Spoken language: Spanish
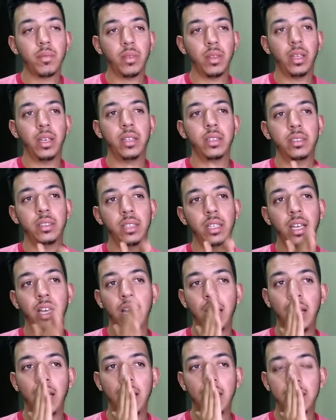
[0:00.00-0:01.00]
Este,
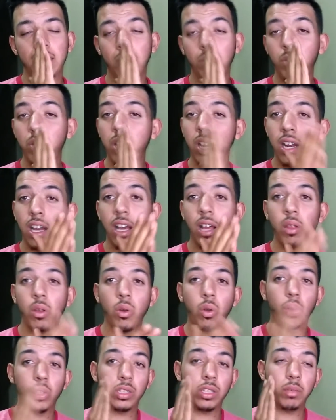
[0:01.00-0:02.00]
al ser muy delgado,
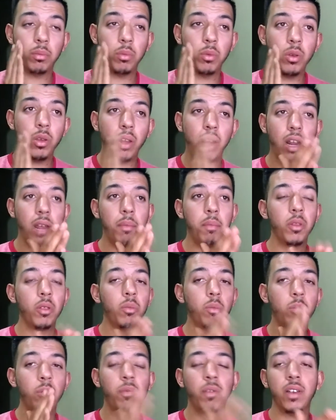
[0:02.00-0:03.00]
corta muy rápido,
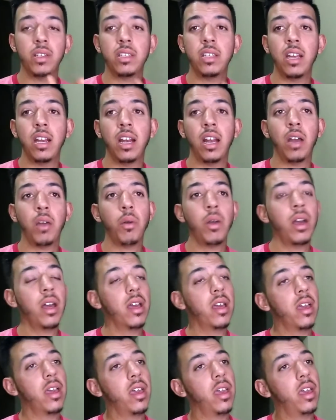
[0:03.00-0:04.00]
muy fácil el agua
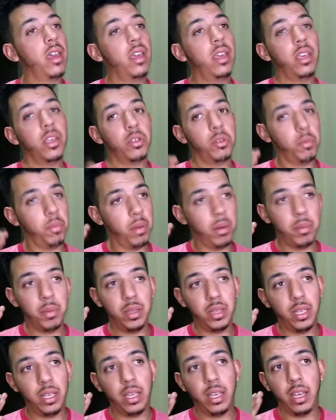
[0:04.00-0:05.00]
y eso
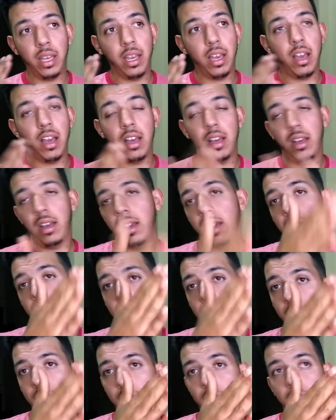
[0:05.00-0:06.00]
permite que
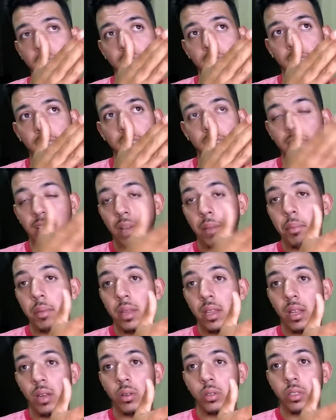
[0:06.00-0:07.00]
este, escape
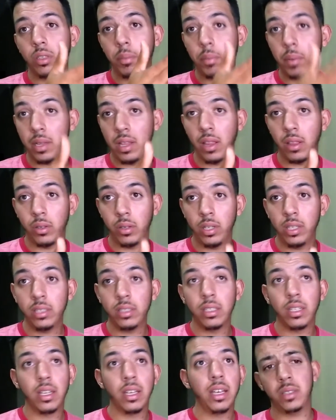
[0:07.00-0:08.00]
de los depredadores
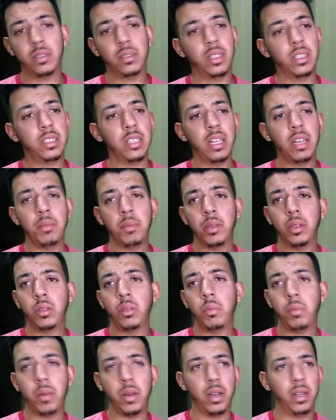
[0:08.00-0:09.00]
pues, es
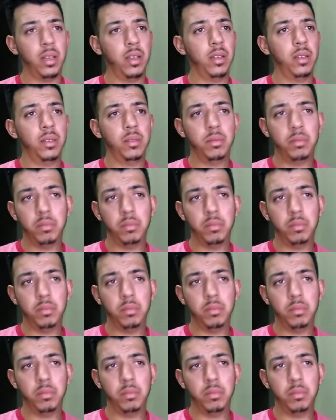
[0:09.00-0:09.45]
alimento para